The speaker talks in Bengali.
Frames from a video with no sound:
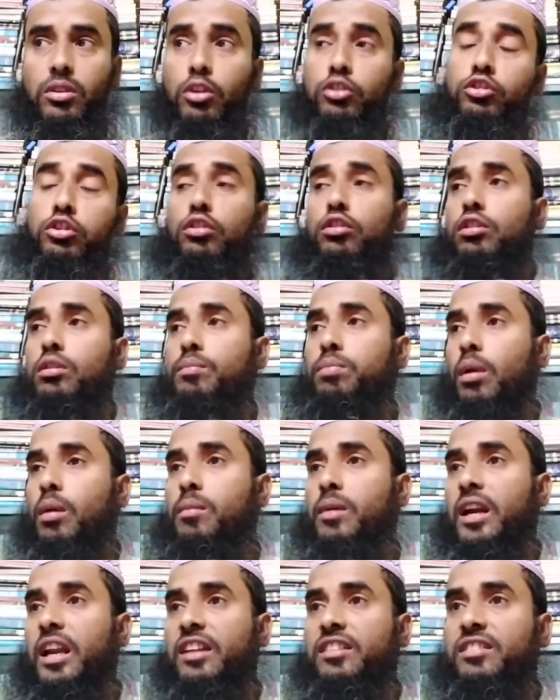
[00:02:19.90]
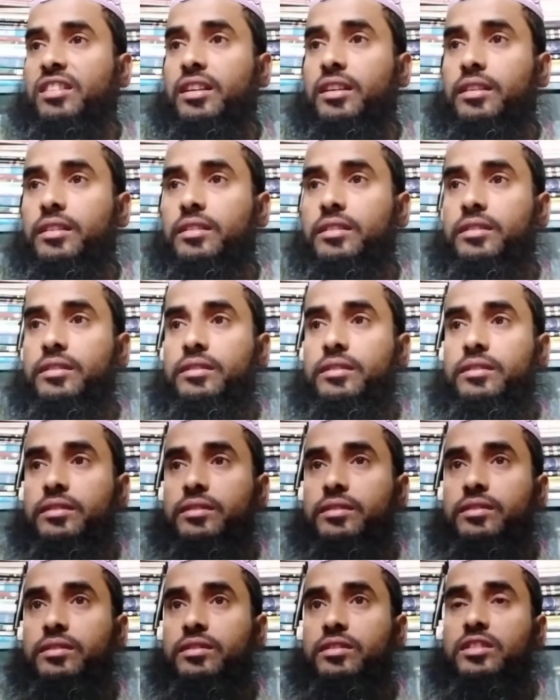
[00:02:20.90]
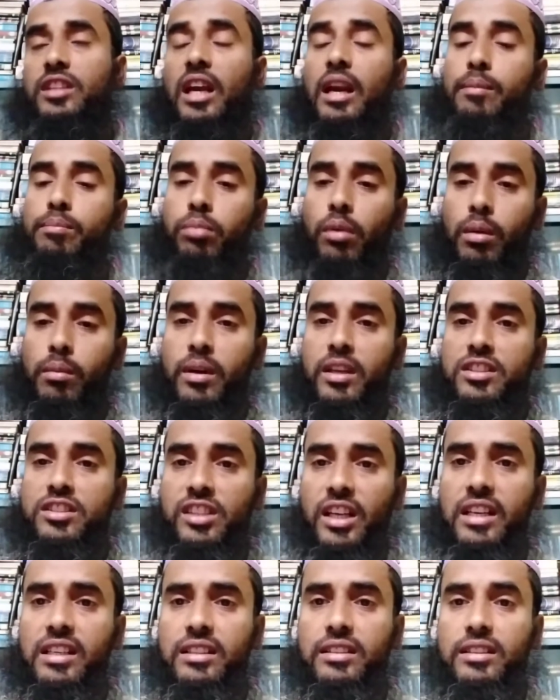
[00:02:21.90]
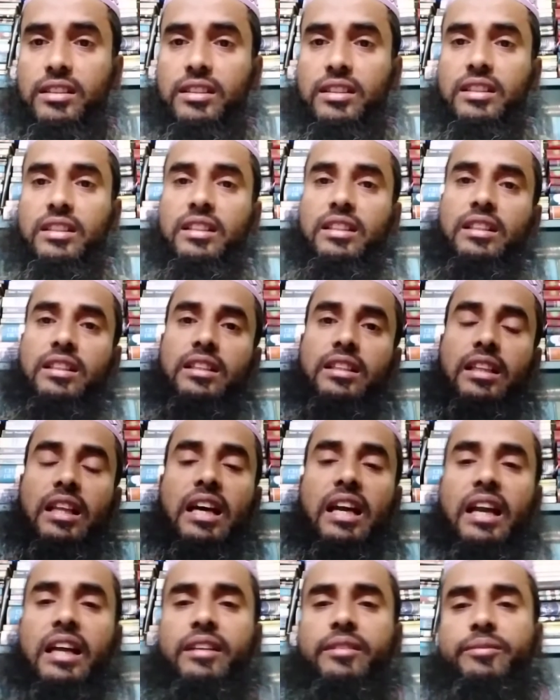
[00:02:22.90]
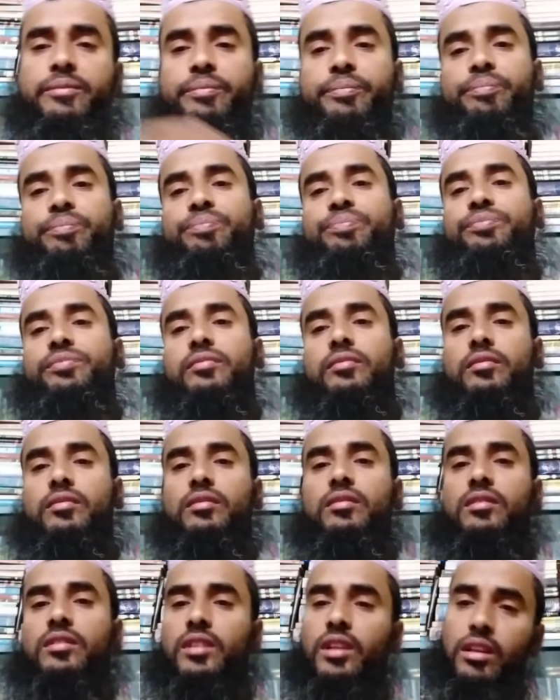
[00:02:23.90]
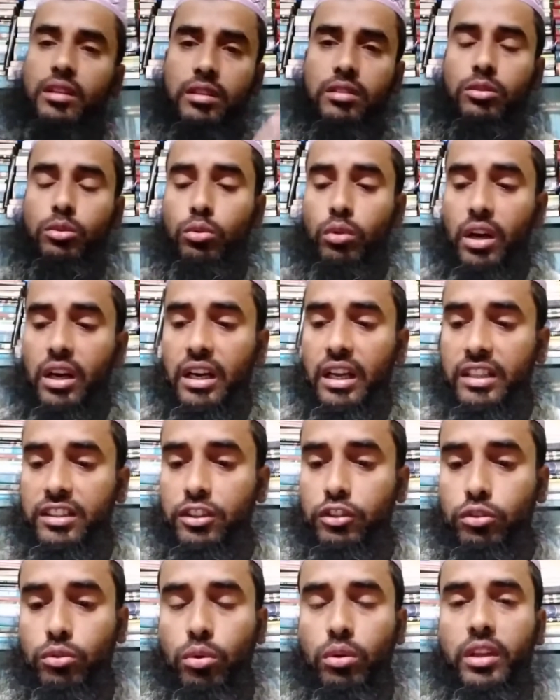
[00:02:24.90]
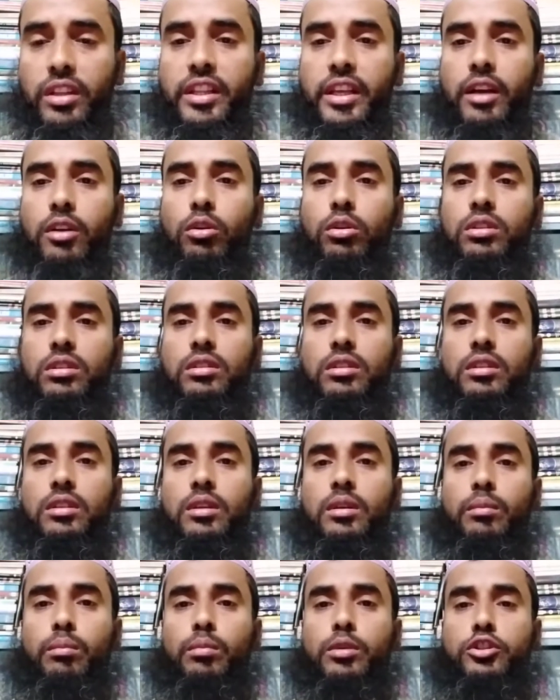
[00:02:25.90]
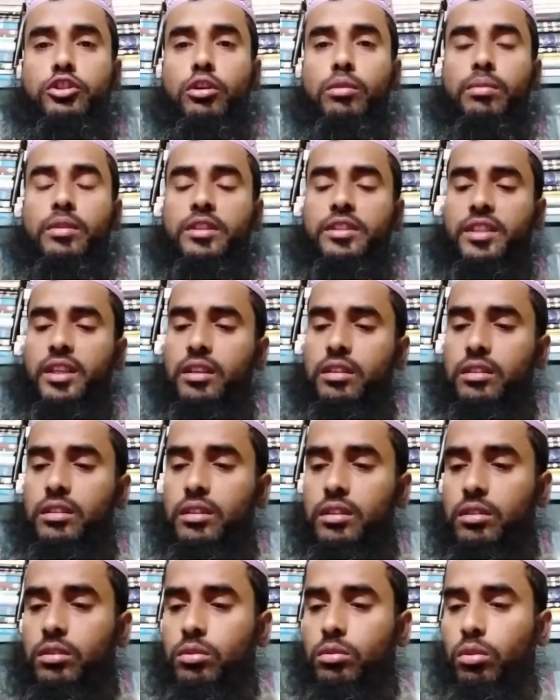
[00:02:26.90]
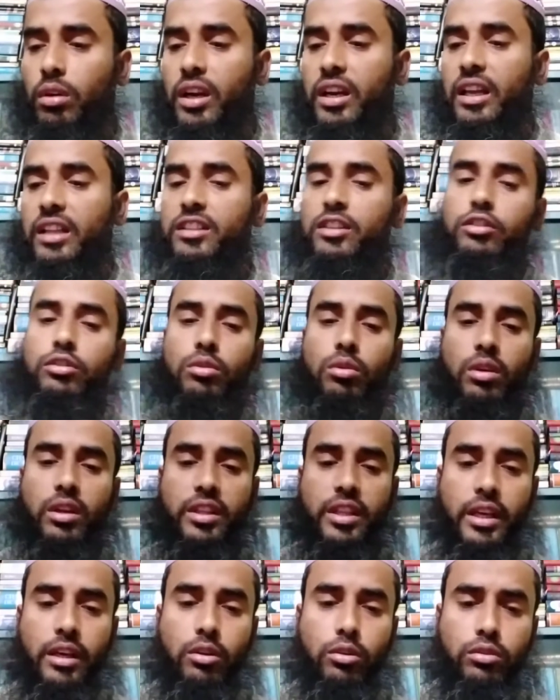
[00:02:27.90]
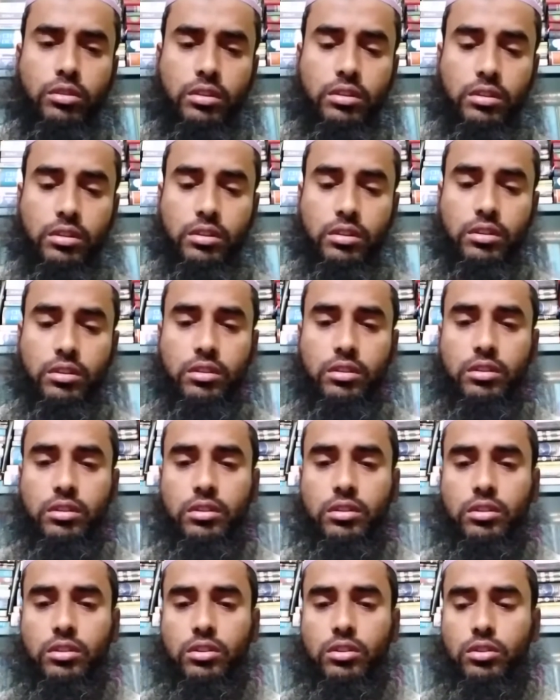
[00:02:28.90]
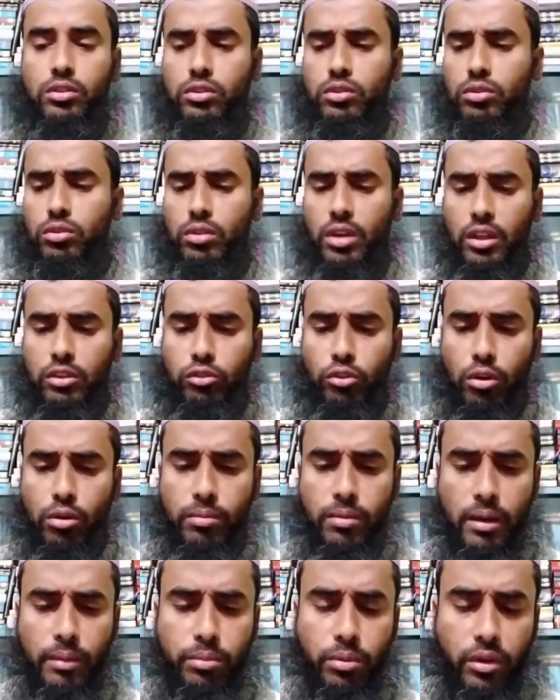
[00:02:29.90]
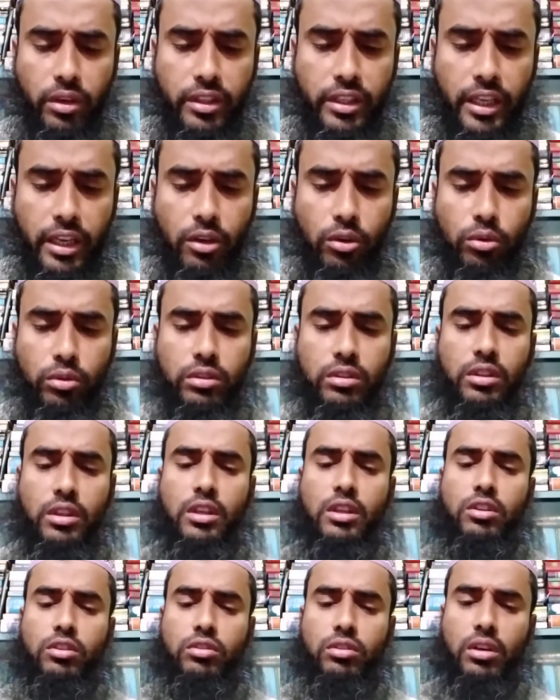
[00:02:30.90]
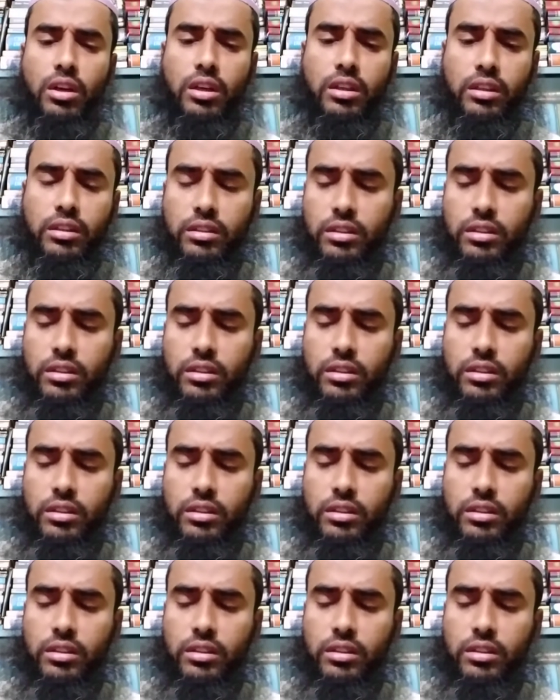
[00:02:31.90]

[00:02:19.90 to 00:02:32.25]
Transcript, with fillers: অসংখ্য প্রমাণ আছে যারা প্রমাণ চান তারা কোরআন হাদিস খুলে দেখুন বিশ্বভিত্তিক কোরআন হাদিস খুলে দেখুন সুরা তবা পরে দেখুন সুরা